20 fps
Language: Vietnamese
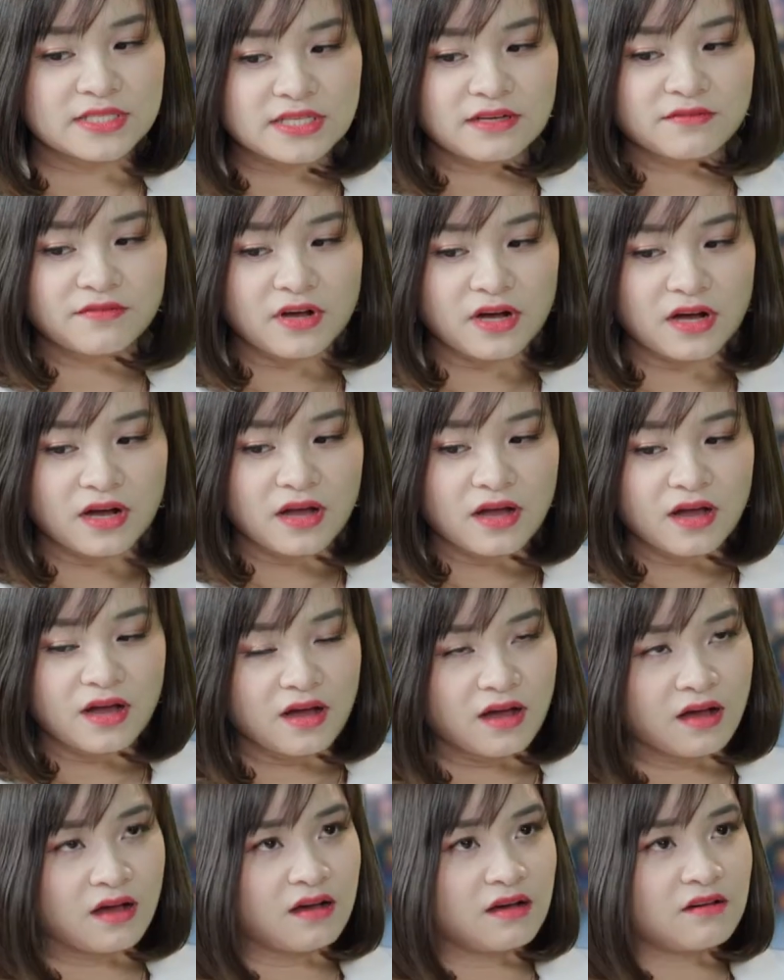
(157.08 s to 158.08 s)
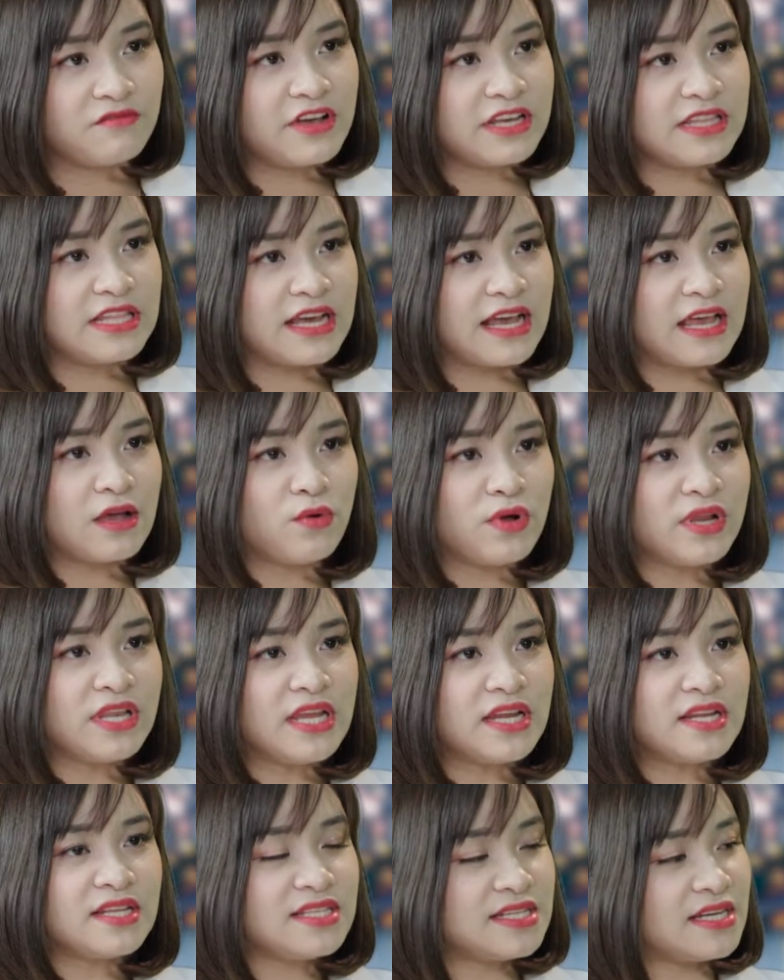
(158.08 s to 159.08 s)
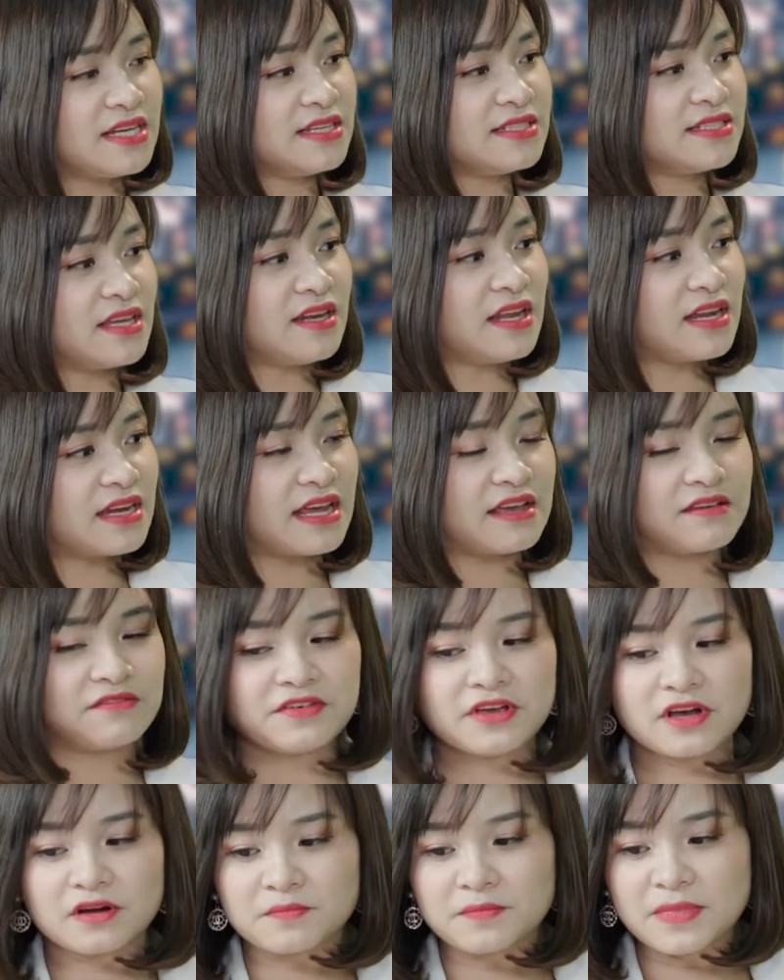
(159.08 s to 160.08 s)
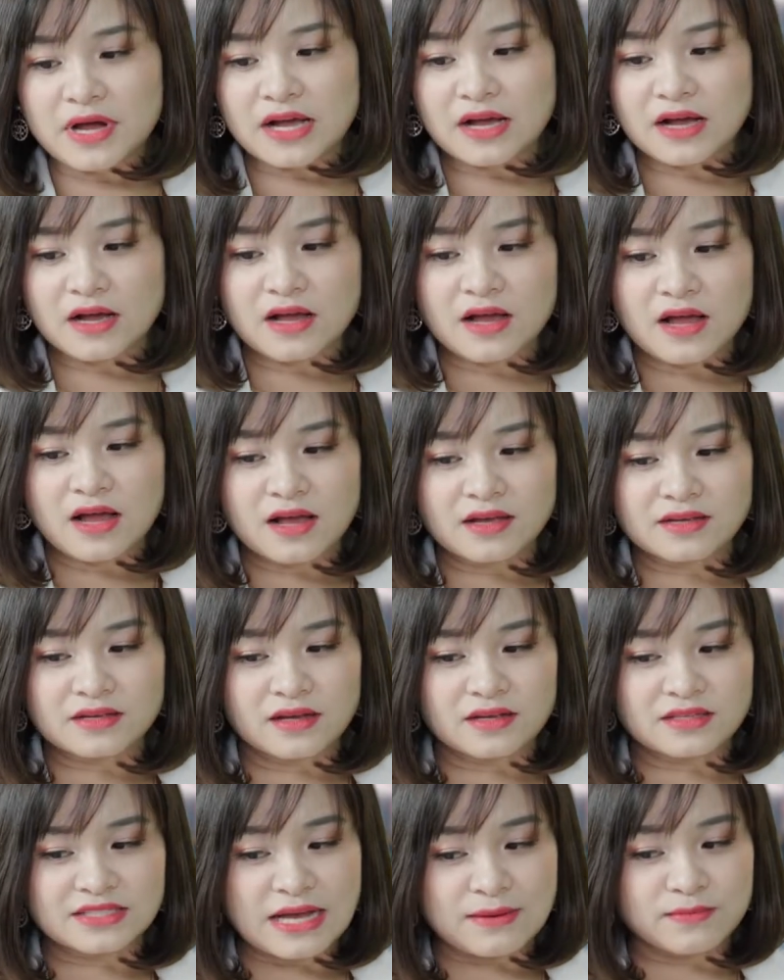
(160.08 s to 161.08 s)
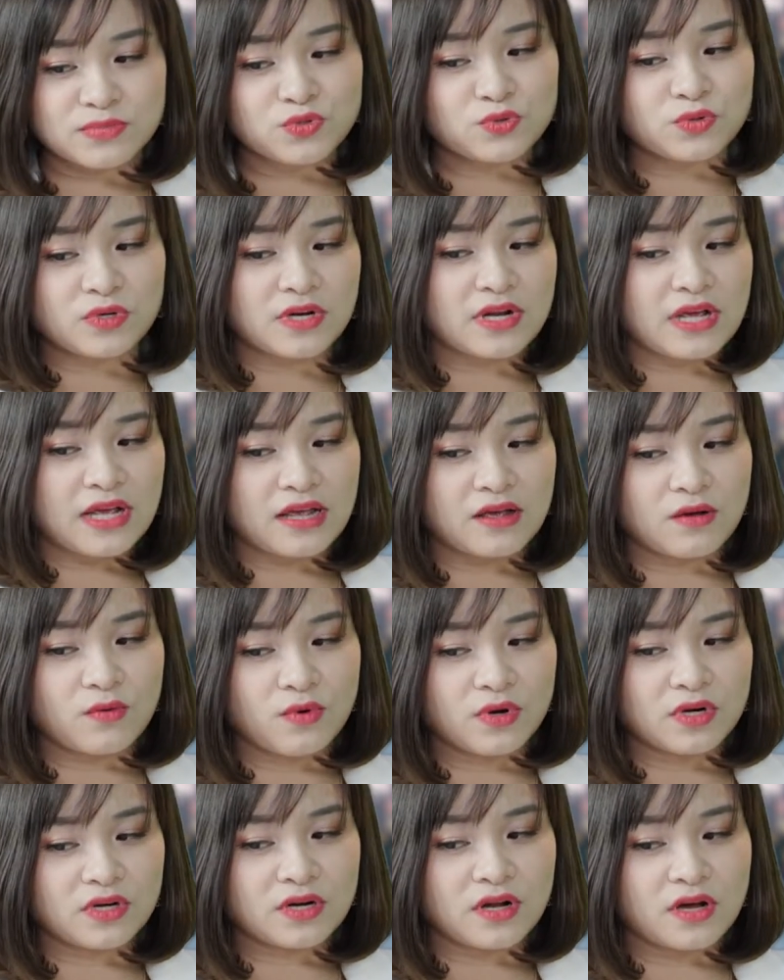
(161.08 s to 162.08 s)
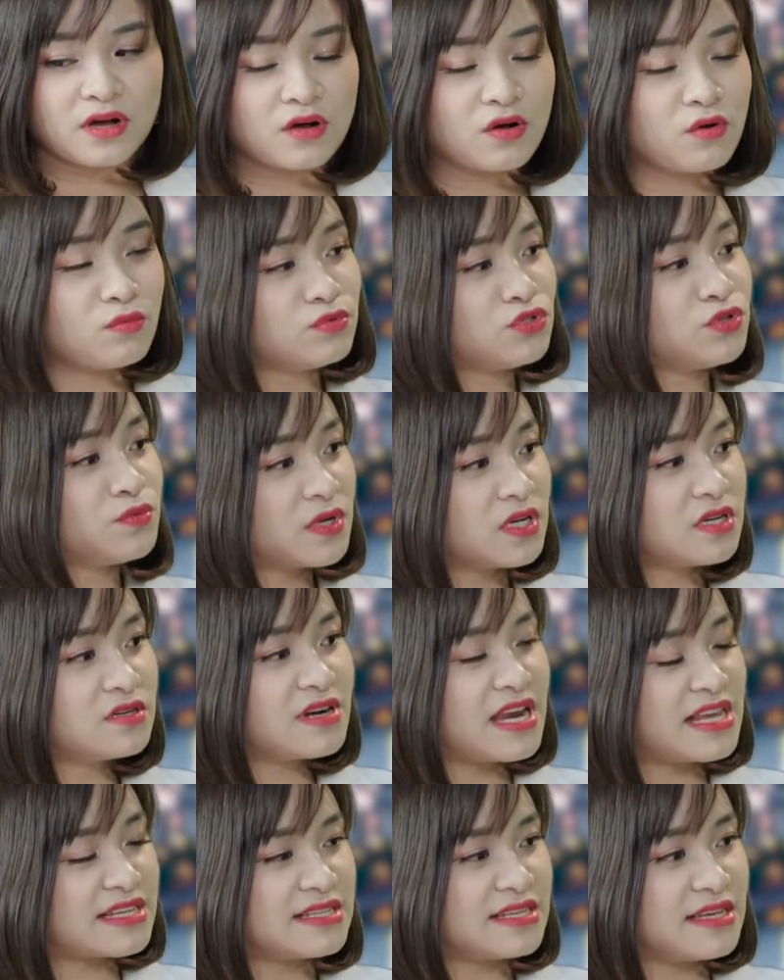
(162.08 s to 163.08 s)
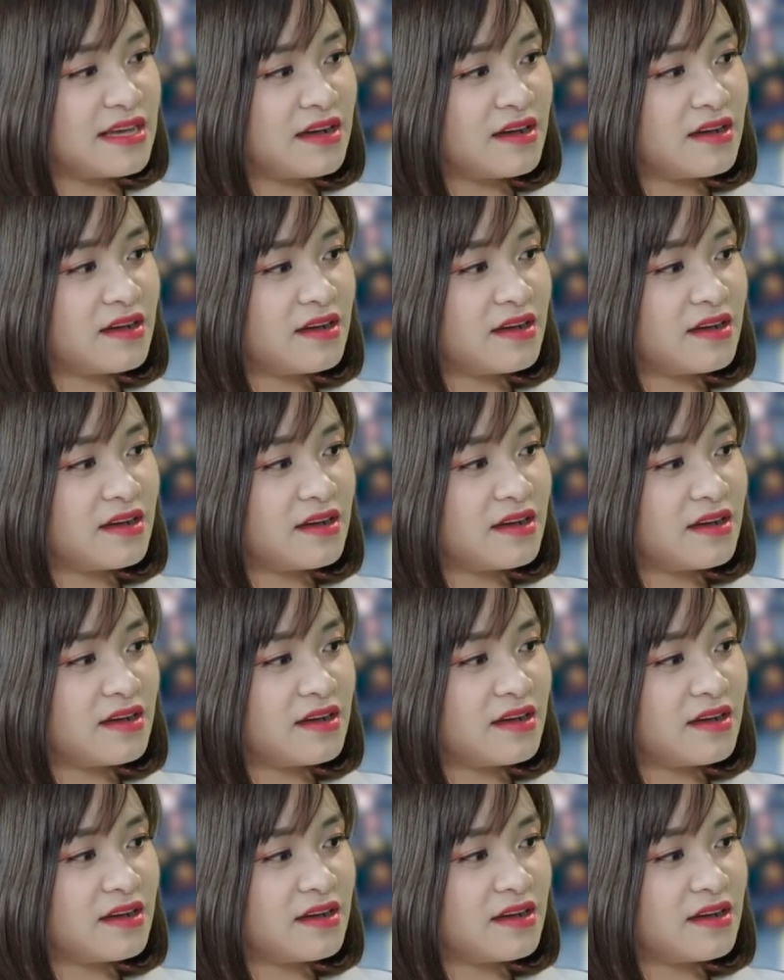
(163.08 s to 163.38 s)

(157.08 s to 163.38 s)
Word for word: Dạ vâng. Vậy thì cái nguyên nhân chính dẫn đến cái việc mà giảm sụt cái nguồn cung chung cư là gì ạ?